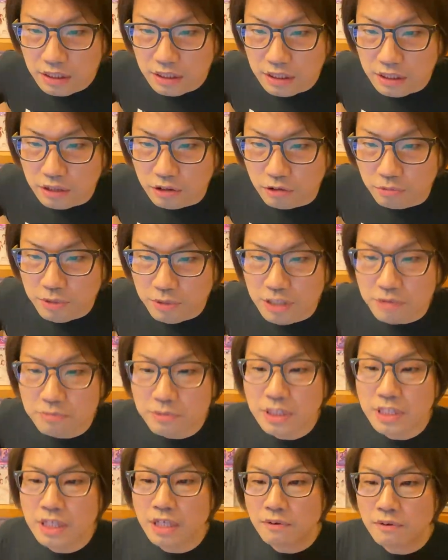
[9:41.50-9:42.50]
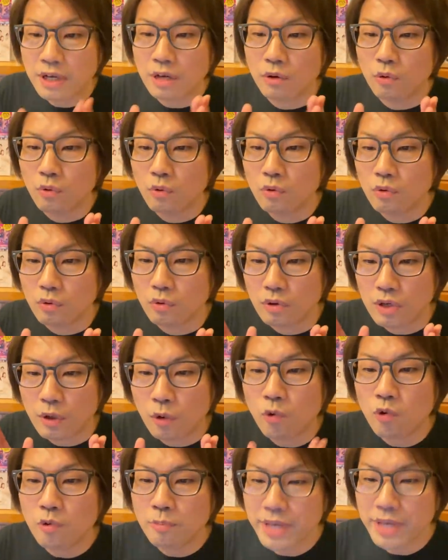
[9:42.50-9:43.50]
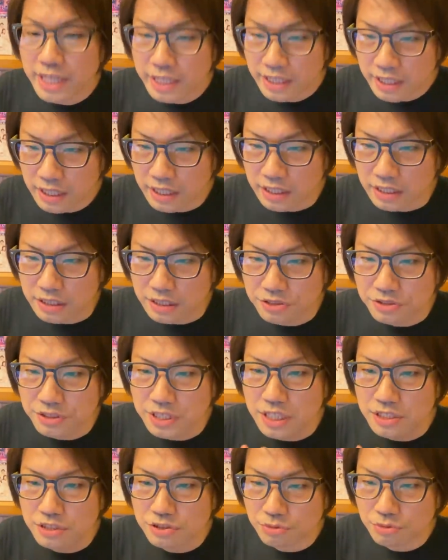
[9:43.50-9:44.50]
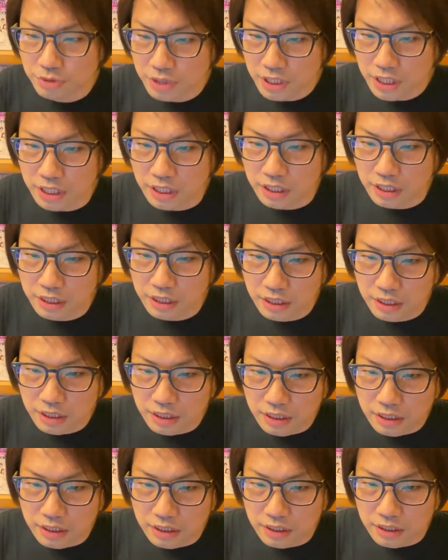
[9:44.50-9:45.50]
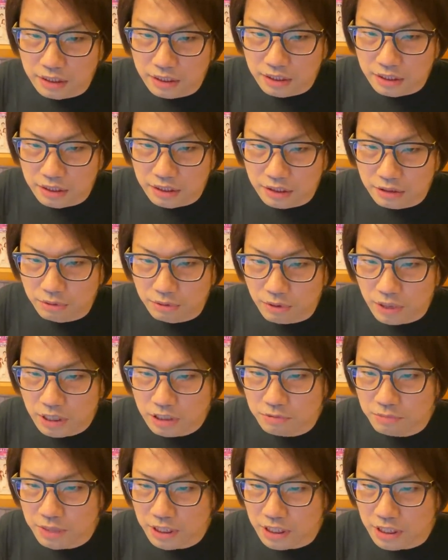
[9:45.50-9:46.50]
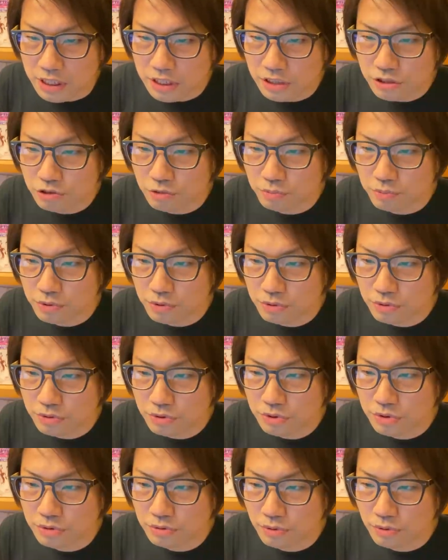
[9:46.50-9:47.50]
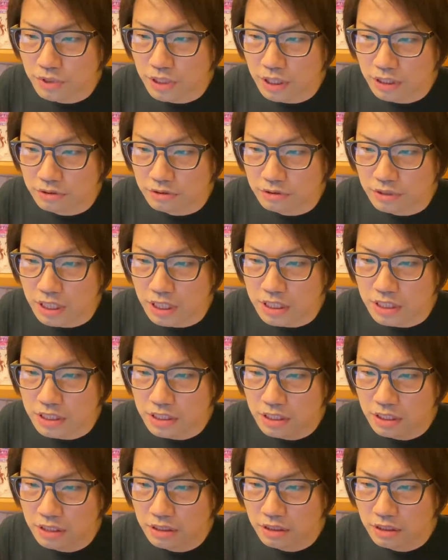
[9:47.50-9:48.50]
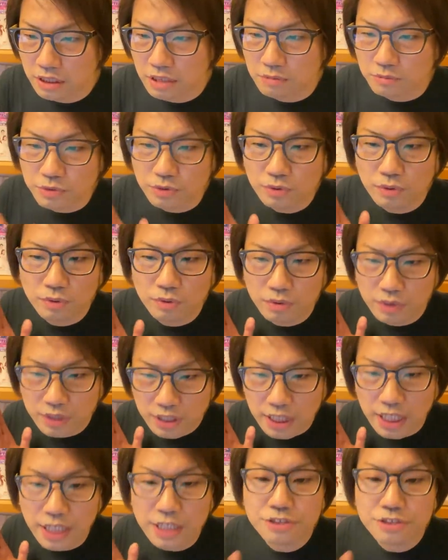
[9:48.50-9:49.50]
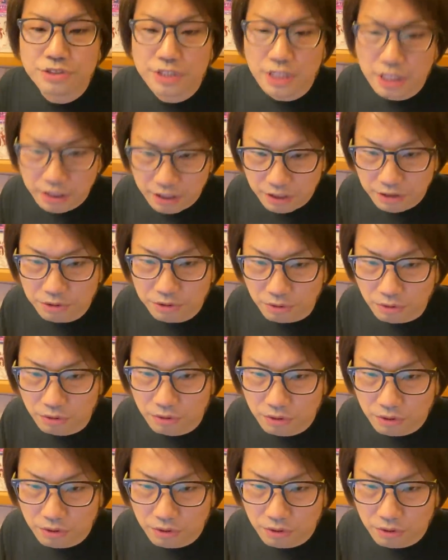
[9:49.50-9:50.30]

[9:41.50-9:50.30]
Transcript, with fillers: えっと、ベイメタは欧米が主戦場で、えっと、あくまで演出とプロデュースをやる会社が向こうに外注されていると。